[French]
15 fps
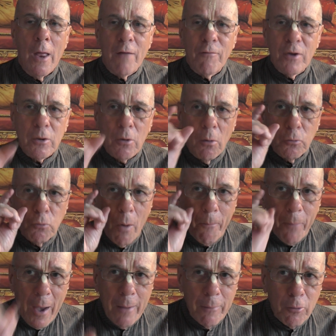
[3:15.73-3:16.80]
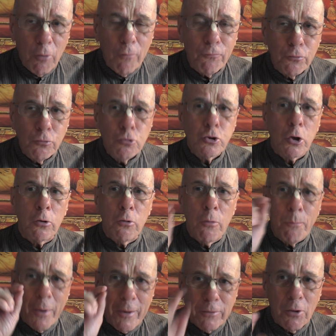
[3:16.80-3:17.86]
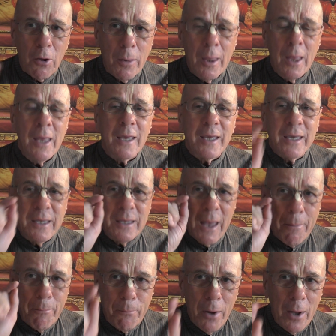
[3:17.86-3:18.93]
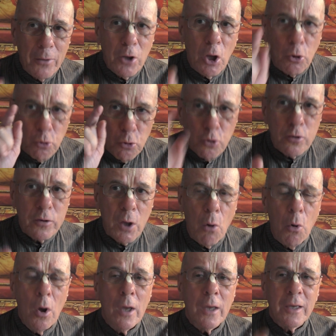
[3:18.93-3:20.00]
Fait qu'on doit prendre refuge dans une personne qui n'est pas dans l'illusion,